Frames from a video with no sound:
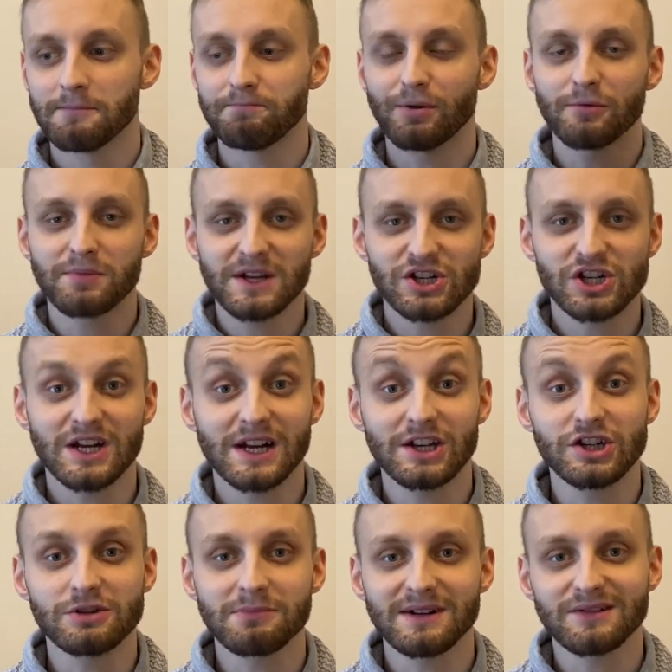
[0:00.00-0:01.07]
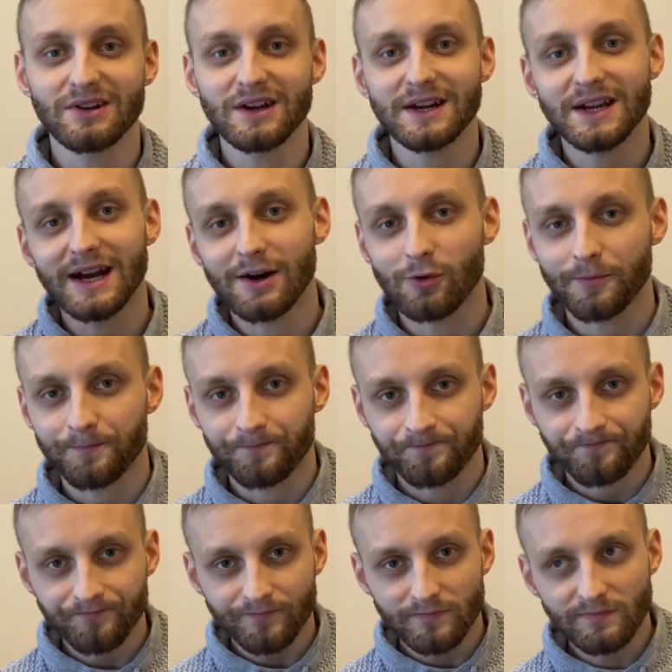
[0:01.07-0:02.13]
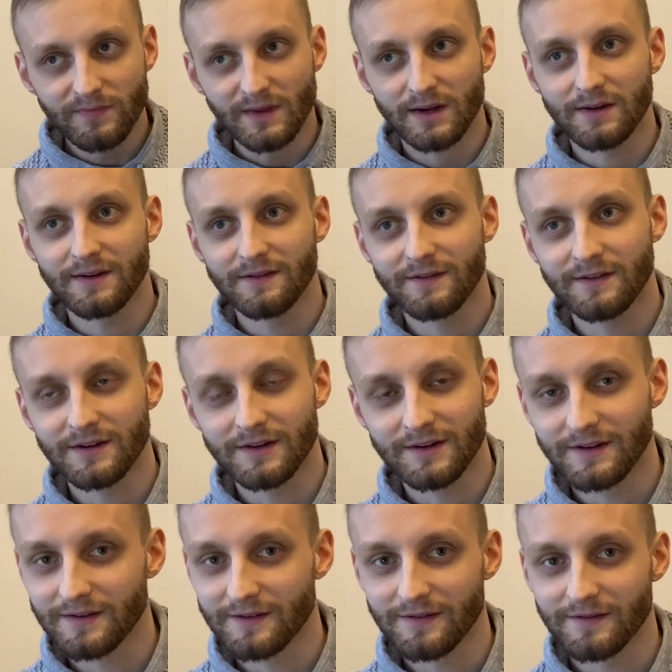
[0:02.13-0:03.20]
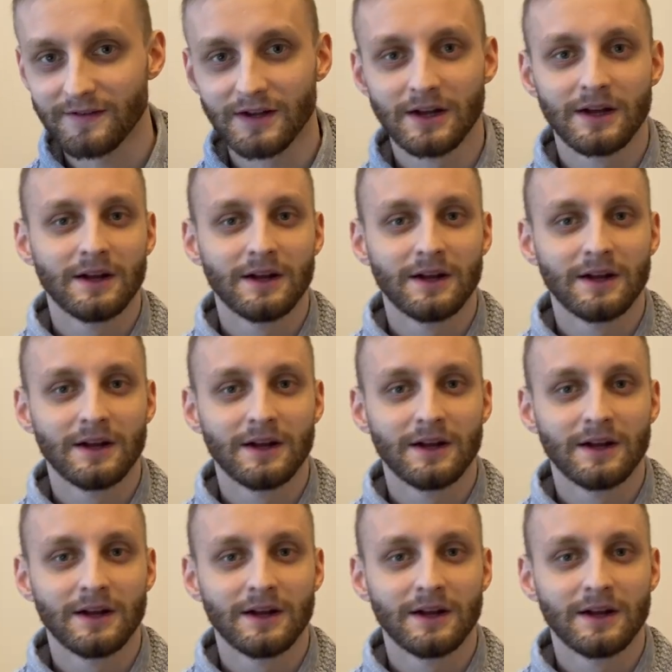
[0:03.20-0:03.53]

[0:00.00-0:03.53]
pobierze jakiś materiał, yy,